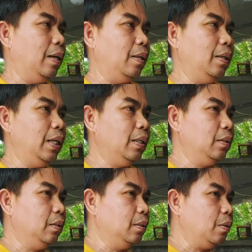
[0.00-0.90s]
เรียน
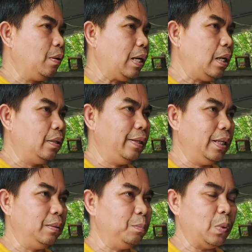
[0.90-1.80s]
ต้องการเรีย
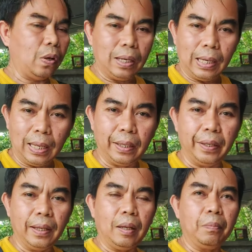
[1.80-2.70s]
นออนไลน์
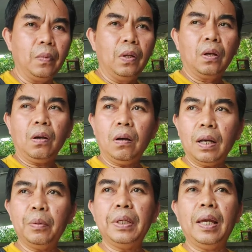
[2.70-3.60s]
นะครับ ก็
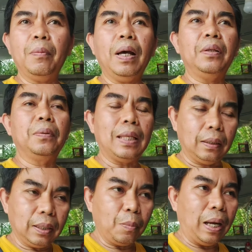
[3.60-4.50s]
เข้าใจว่าอยู่ต่าง
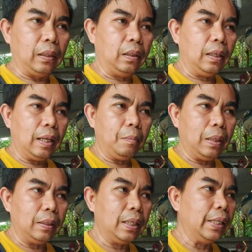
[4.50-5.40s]
จังหวัดนะครับ
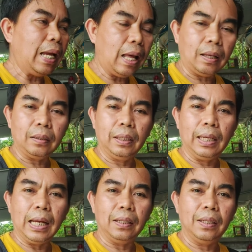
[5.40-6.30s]
อาจจะยากใน
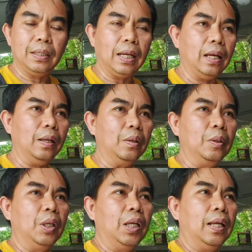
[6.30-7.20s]
การที่จะ
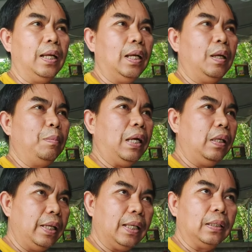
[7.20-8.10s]
มา
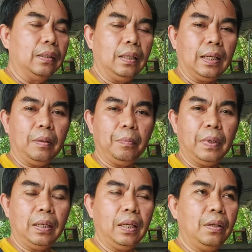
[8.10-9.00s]
เรียนนะครับ
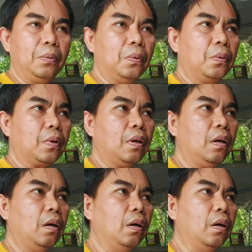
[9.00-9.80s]
มาเรียนรู้ก็